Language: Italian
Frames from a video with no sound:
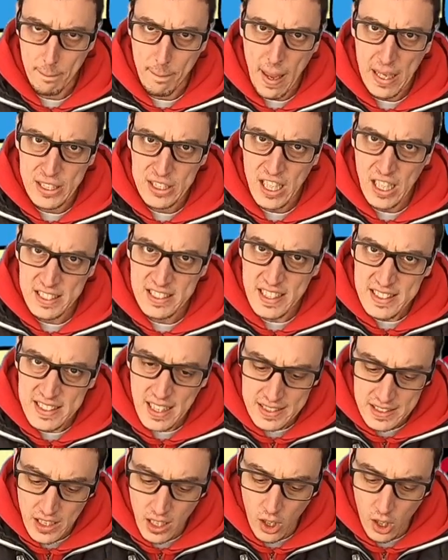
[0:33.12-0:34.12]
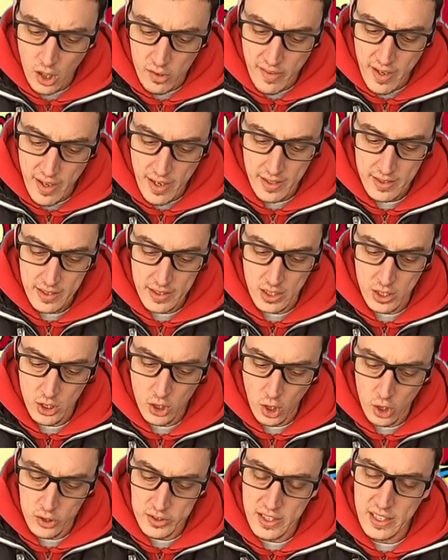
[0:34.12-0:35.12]
pagina 79 il
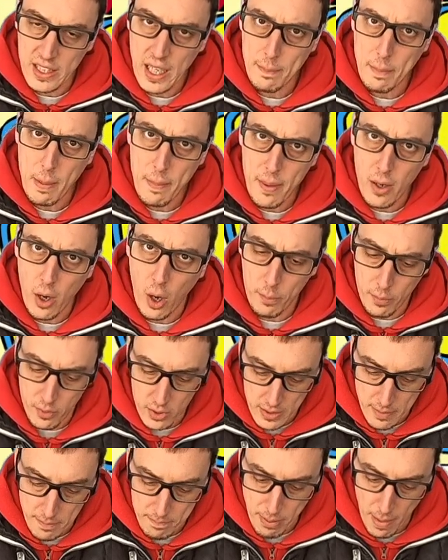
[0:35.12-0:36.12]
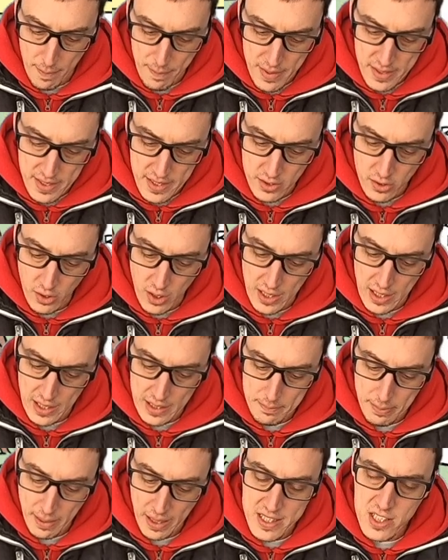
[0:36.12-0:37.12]
coding a Paperopoli, Paperino e la
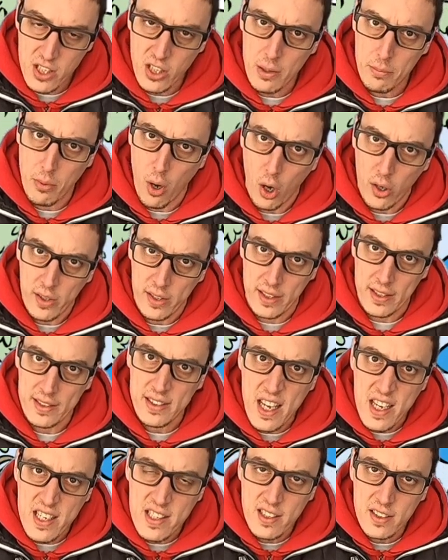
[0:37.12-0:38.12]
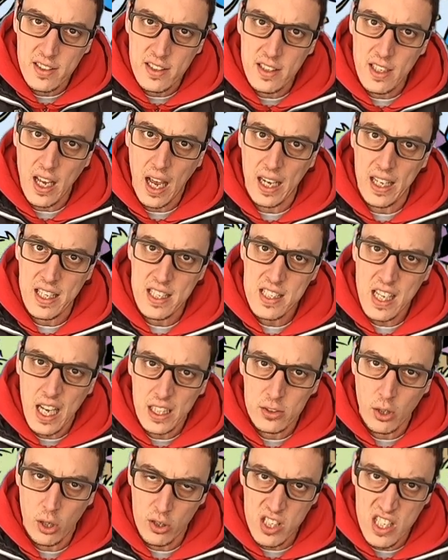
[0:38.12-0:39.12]
riparazione a blocchi. Testi di
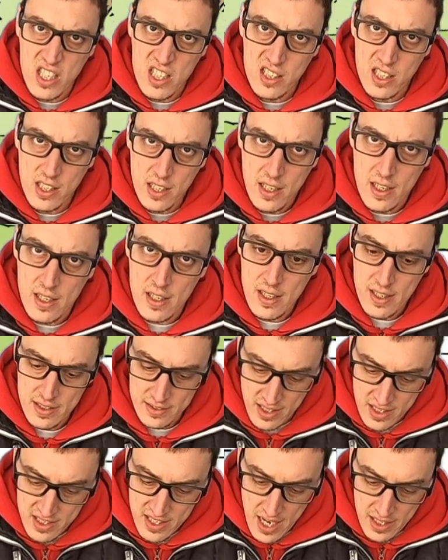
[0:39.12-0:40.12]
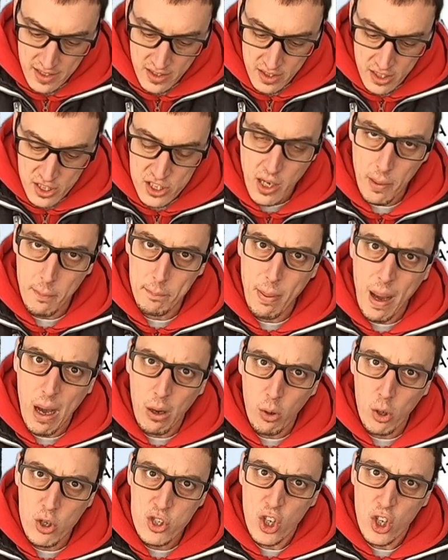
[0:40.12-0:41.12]
Alessandro Sisti, disegni di Giampaolo